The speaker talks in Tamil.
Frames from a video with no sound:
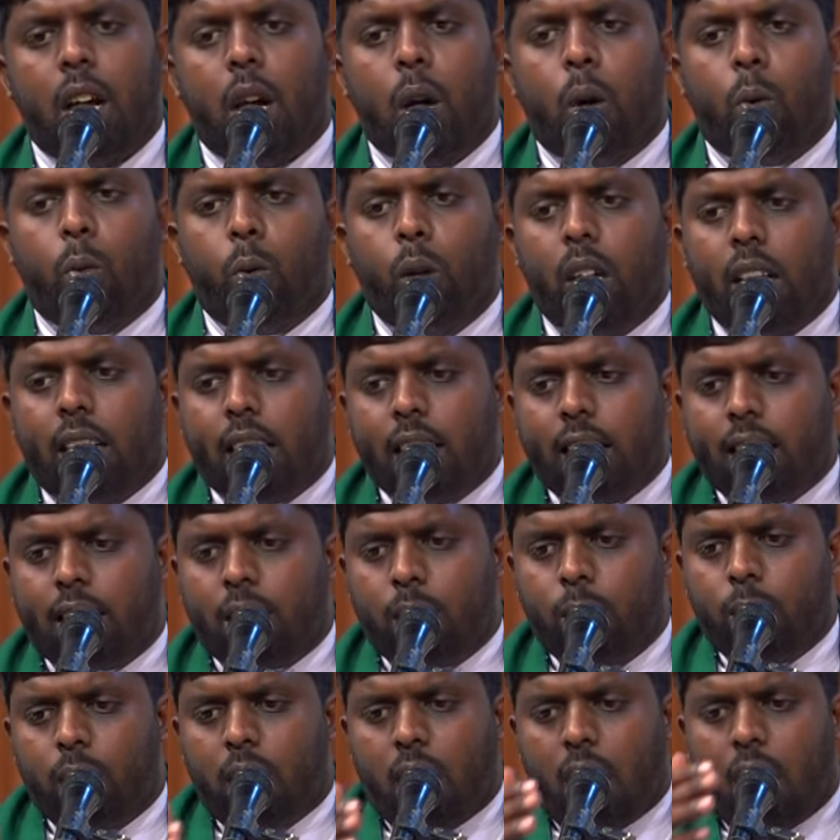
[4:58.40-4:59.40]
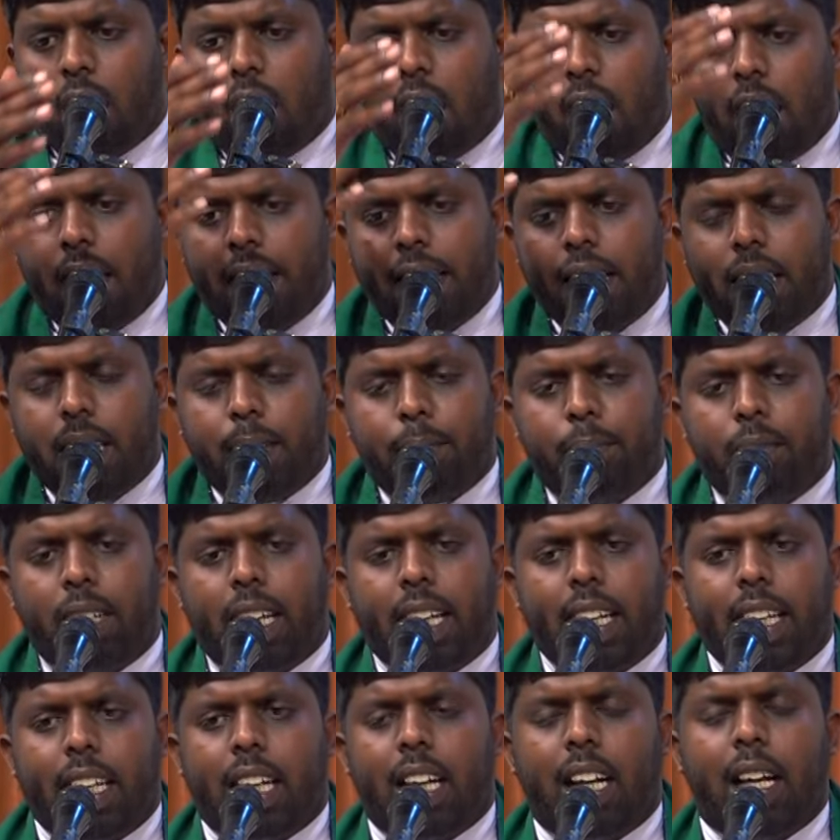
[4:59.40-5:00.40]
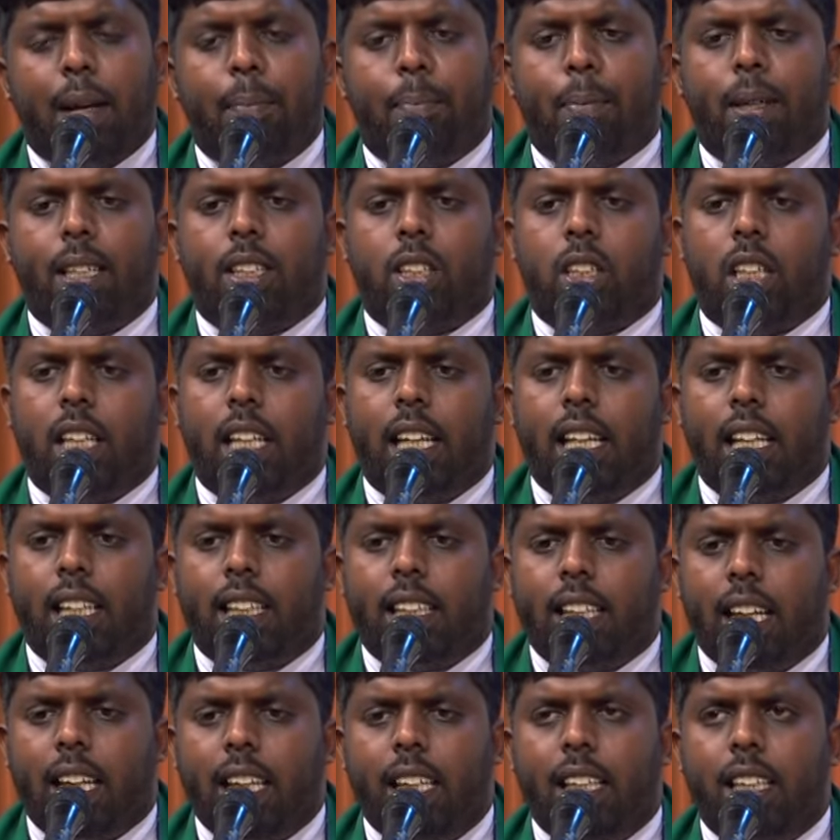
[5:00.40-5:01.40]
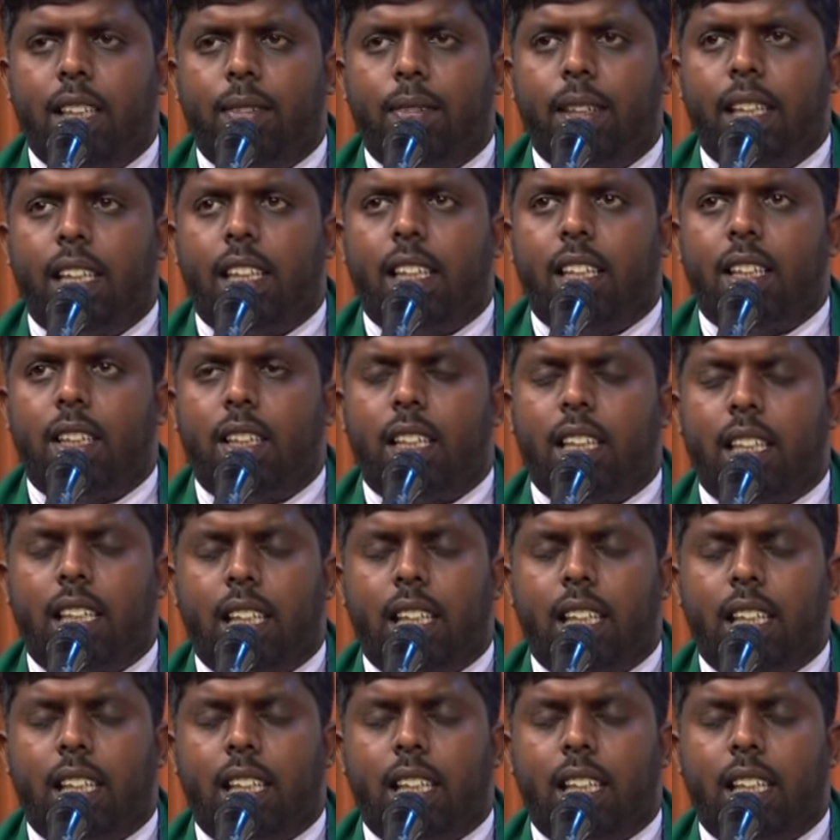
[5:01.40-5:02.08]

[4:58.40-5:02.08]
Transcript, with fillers: உலகத்தில் உள்ள ஆயிரம் விடயங்களை பற்றி நீர் தெரிந்து வைத்து